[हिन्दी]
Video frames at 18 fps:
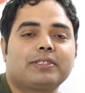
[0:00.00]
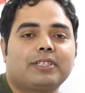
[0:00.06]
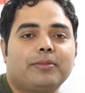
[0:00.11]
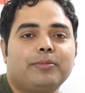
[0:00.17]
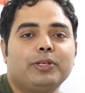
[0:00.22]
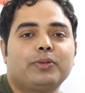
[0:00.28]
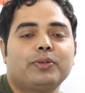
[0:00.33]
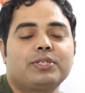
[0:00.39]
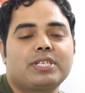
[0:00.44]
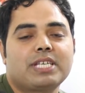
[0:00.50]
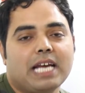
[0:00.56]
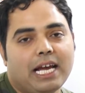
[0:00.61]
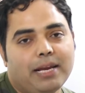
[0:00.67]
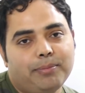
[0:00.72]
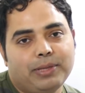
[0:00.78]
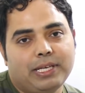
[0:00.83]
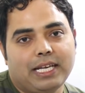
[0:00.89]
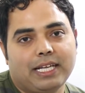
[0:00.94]
पर सभी को
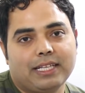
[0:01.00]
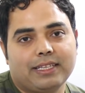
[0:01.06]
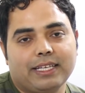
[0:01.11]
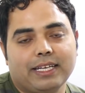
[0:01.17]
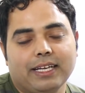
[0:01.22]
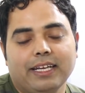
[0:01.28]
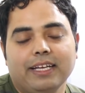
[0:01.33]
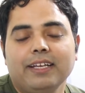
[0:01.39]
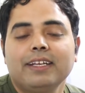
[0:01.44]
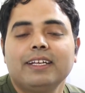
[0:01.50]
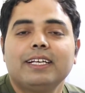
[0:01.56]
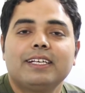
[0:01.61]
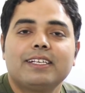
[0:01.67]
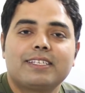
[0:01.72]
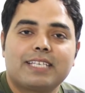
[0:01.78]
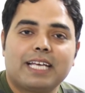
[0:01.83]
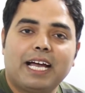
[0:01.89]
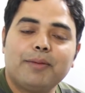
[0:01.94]
चाय पिलाते हैं
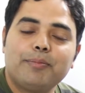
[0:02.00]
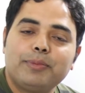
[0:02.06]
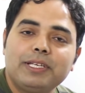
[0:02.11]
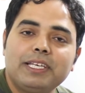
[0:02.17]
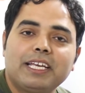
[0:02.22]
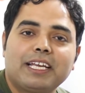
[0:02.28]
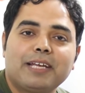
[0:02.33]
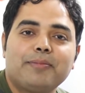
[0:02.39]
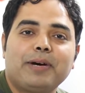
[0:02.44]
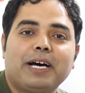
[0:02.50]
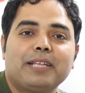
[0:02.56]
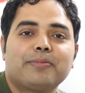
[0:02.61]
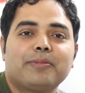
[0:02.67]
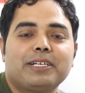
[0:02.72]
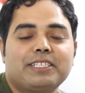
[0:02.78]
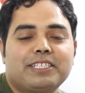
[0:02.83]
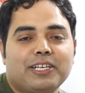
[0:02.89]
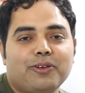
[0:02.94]
चाय पीने के बाद
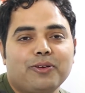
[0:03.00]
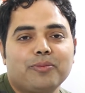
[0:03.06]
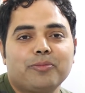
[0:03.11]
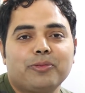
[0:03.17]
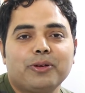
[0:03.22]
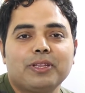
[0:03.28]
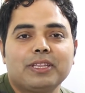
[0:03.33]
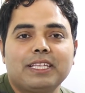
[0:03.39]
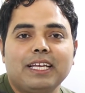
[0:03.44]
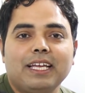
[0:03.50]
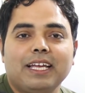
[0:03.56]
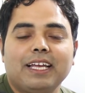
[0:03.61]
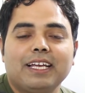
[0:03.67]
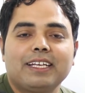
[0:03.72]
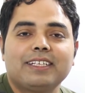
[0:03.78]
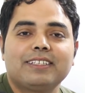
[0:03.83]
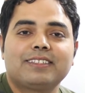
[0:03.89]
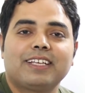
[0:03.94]
बच्चे लोग बोलते
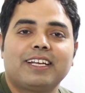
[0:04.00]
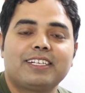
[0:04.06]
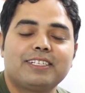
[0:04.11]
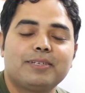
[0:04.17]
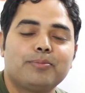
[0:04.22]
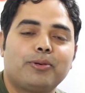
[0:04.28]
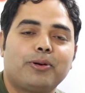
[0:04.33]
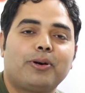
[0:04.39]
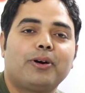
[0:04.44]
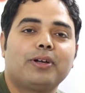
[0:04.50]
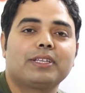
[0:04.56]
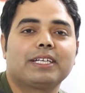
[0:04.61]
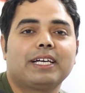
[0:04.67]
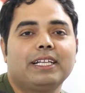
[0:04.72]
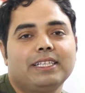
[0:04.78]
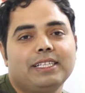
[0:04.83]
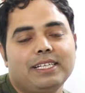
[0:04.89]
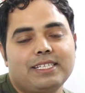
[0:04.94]
हैं कि सर जी बहुत
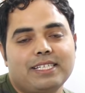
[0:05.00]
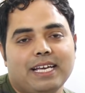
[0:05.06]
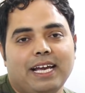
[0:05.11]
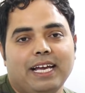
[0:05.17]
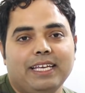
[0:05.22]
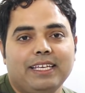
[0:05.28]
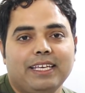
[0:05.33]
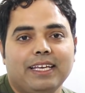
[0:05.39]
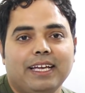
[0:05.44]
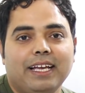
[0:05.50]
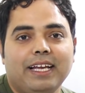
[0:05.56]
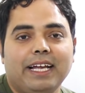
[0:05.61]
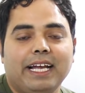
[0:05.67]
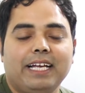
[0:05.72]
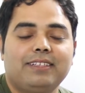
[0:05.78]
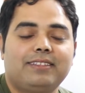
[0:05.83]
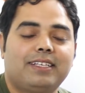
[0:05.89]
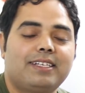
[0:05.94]
गंदी चाय ये है
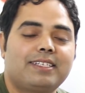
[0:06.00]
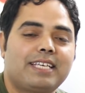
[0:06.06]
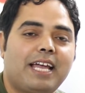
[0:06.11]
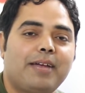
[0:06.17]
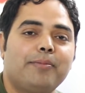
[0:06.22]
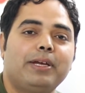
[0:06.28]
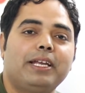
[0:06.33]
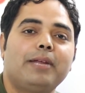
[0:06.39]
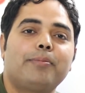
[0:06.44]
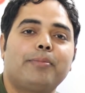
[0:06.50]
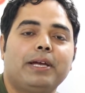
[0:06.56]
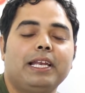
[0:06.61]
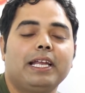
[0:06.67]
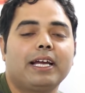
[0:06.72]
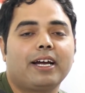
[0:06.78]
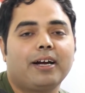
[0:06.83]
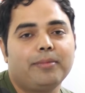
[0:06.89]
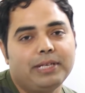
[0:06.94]
ऐसा चाय मैंने
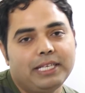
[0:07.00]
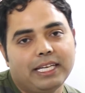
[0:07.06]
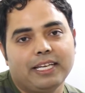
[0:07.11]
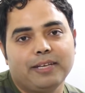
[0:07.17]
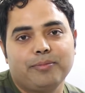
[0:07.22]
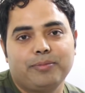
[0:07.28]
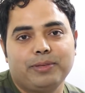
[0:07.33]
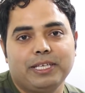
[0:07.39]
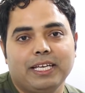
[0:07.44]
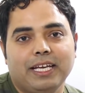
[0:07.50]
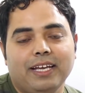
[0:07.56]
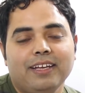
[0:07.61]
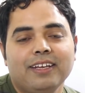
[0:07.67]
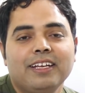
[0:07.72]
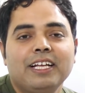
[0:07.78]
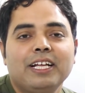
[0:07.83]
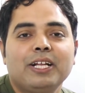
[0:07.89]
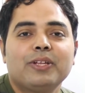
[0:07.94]
पहले कभी नहीं पी है
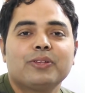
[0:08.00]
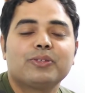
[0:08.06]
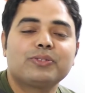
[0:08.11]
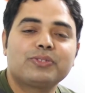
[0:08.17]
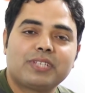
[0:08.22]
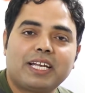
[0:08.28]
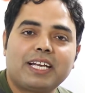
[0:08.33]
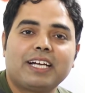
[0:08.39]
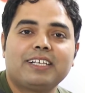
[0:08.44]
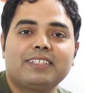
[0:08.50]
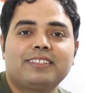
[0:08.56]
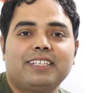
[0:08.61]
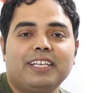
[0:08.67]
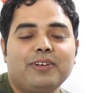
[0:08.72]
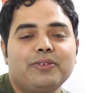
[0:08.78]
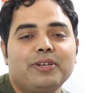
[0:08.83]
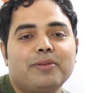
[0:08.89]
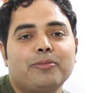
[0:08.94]
तो सर
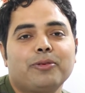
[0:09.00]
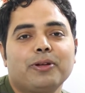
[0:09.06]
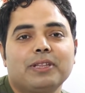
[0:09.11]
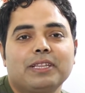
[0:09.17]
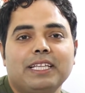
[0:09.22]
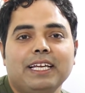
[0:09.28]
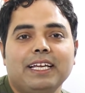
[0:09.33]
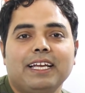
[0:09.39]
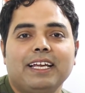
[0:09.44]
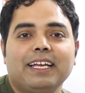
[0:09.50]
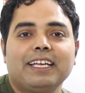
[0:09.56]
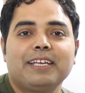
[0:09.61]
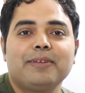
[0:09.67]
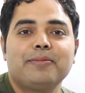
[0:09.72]
हंसते हुए बोलते हैं